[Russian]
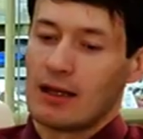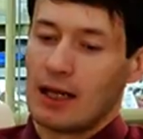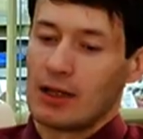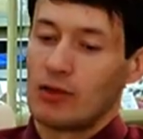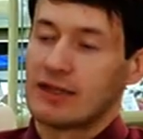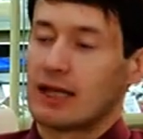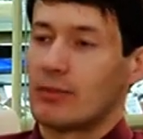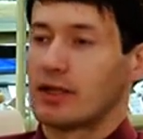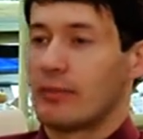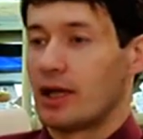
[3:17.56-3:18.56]
одной из
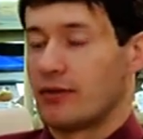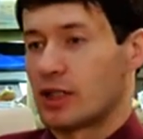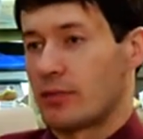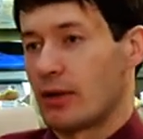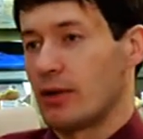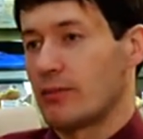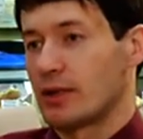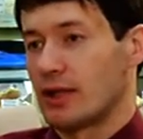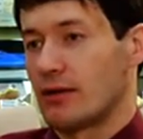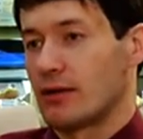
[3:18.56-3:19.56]
самых наболевших проблем
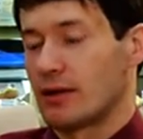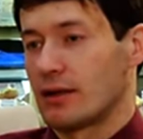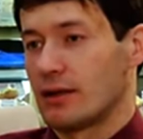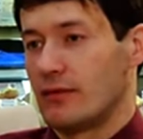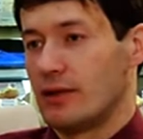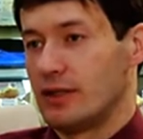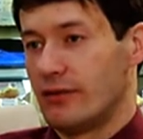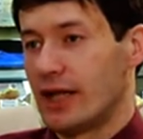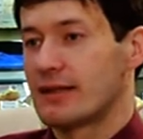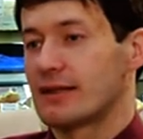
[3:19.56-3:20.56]
это
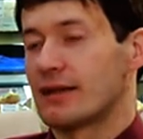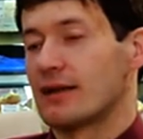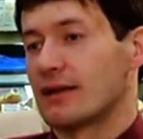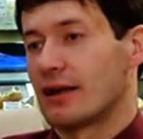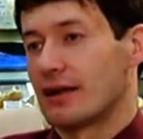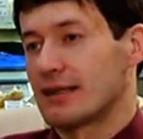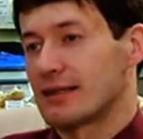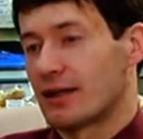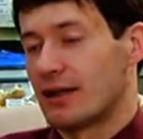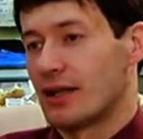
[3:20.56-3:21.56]
является как
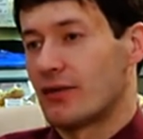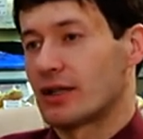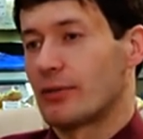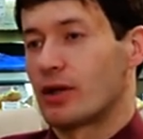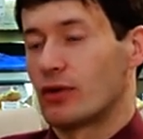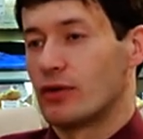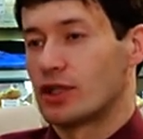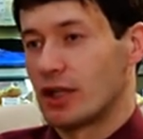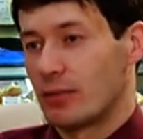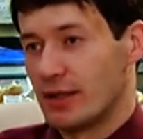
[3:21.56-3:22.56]
раз-таки нехватка
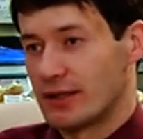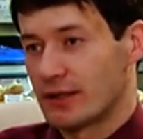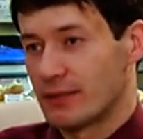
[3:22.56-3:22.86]
парковочных мест.